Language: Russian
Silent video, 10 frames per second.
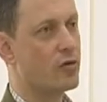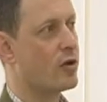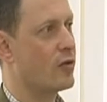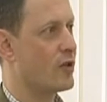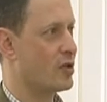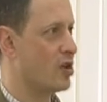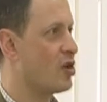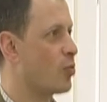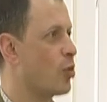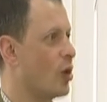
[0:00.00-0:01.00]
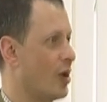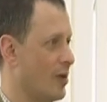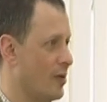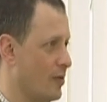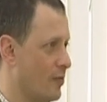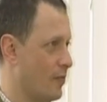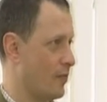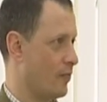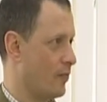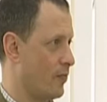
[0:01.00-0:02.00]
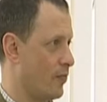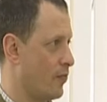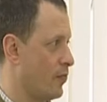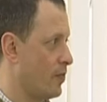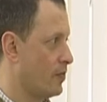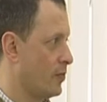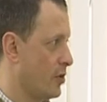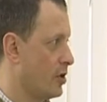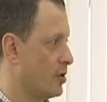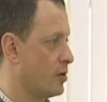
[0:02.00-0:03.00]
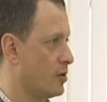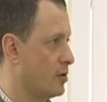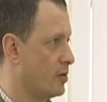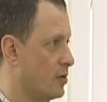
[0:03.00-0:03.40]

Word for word: ли вас их поле? Вот это поле? Да. Оно